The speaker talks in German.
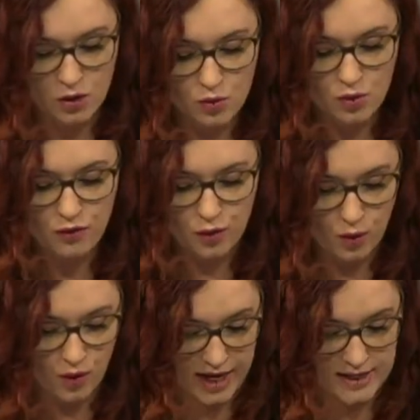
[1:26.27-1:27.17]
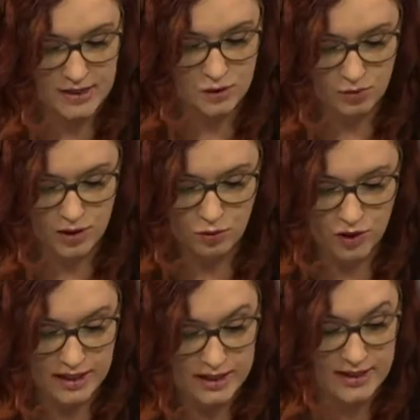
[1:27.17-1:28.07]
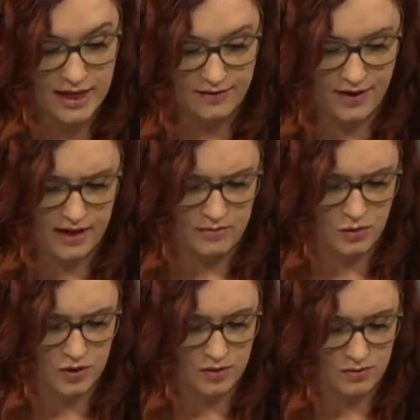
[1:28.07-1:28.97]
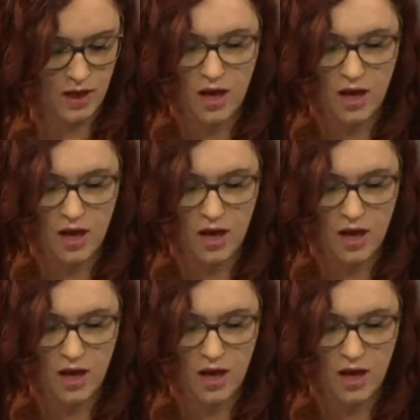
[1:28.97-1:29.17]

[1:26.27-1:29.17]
nun für horrende Summen modernisiert werden müssen.